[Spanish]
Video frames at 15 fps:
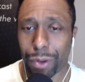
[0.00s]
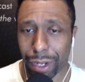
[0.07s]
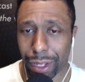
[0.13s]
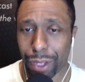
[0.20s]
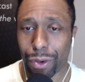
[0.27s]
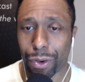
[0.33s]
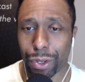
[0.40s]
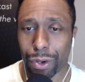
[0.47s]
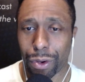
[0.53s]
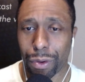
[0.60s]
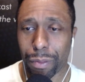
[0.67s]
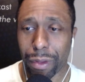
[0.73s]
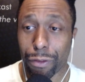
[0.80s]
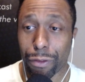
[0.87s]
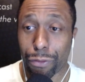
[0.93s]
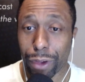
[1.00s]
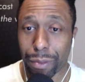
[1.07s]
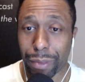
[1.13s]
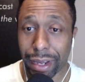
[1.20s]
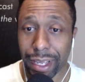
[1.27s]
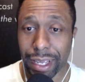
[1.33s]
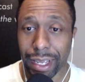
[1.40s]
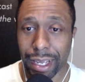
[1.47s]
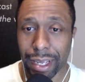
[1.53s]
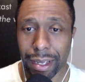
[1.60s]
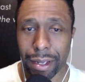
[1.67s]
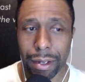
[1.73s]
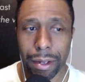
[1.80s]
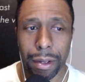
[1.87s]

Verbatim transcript: le digo yo, me enfermaría.